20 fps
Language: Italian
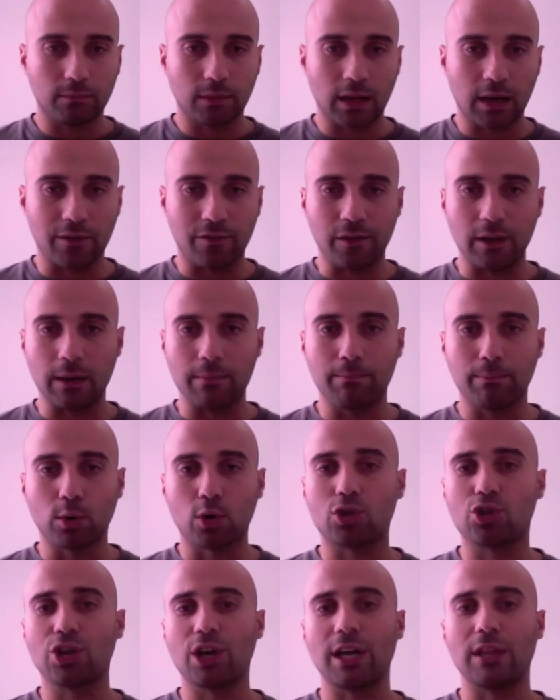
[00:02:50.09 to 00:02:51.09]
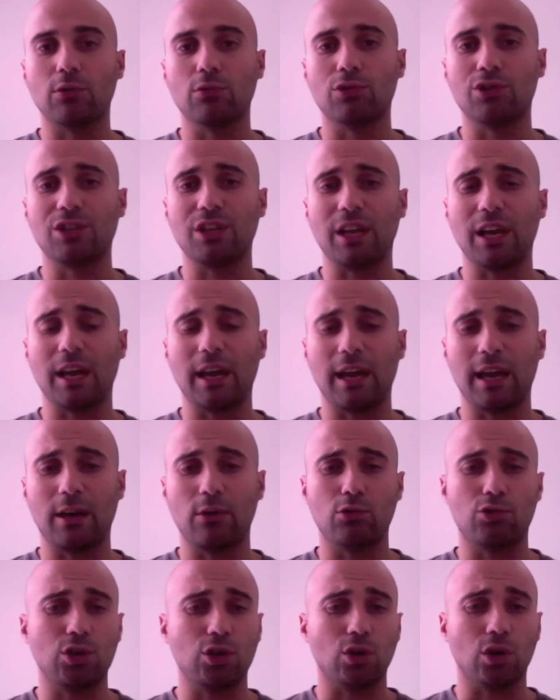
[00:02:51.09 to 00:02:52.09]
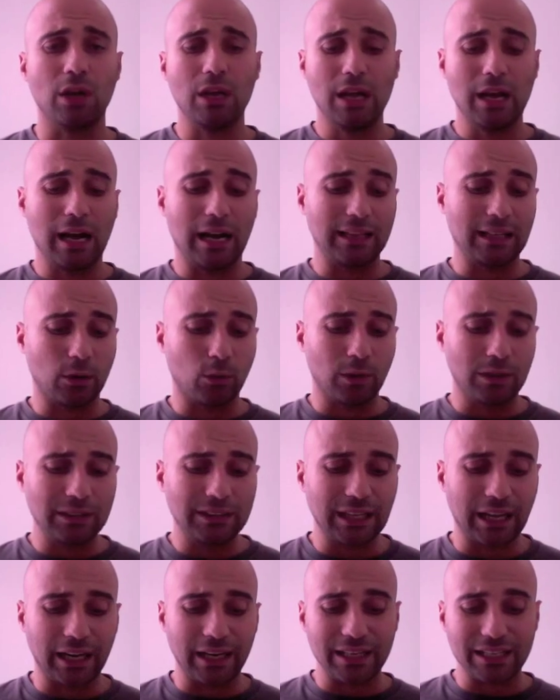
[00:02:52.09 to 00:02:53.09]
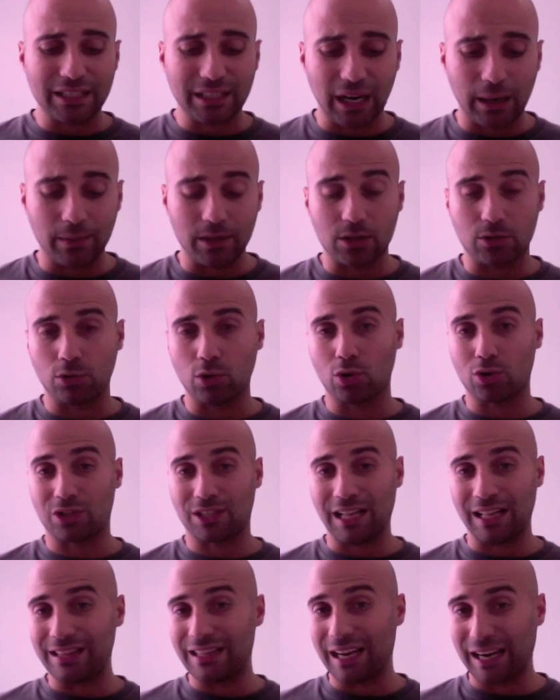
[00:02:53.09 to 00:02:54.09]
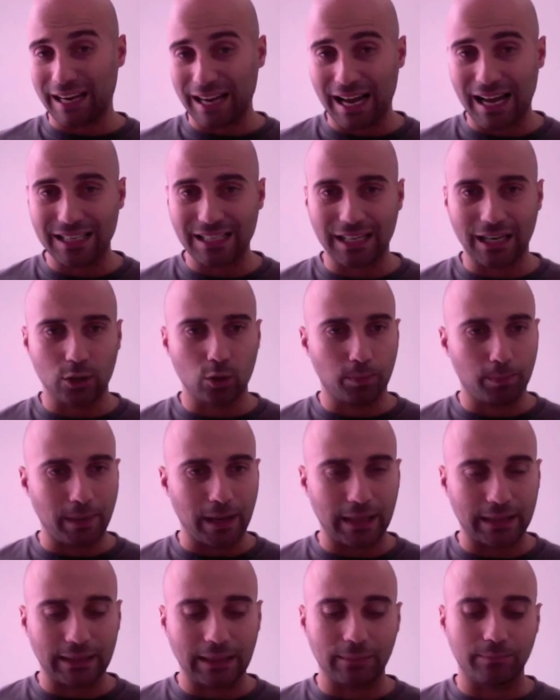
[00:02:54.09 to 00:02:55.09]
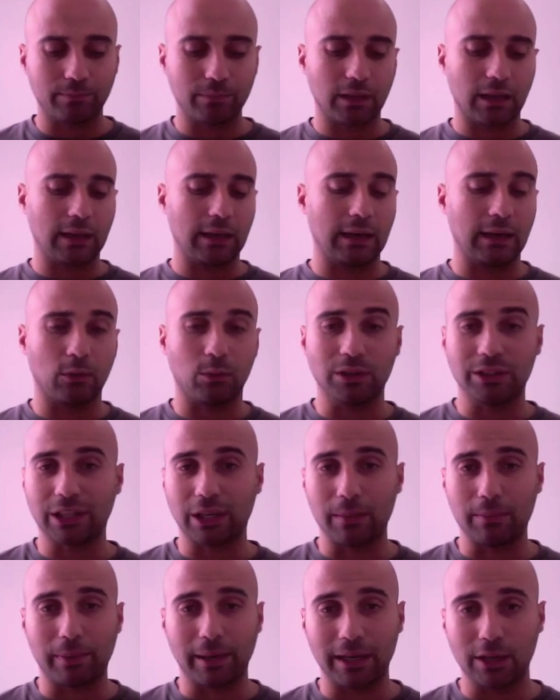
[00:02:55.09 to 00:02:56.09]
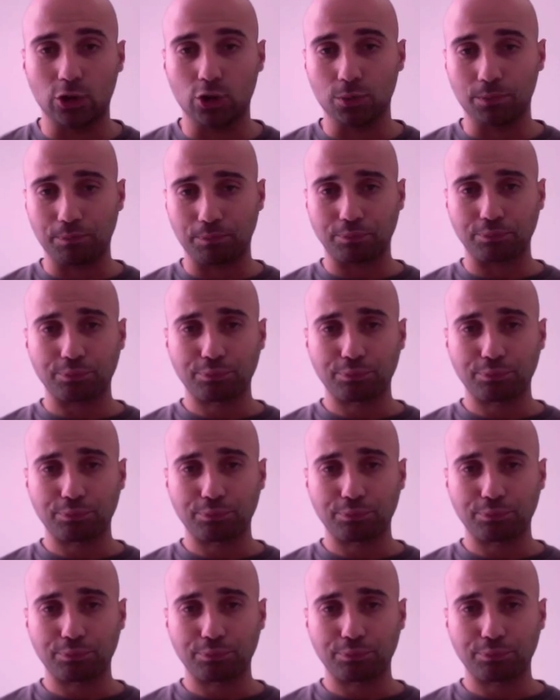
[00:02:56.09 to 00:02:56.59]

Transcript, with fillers: alla fine Porcello si è riuscito ad agguantare gli estremis nonostante la casa e la doppietta, eh, agguantare il pareggio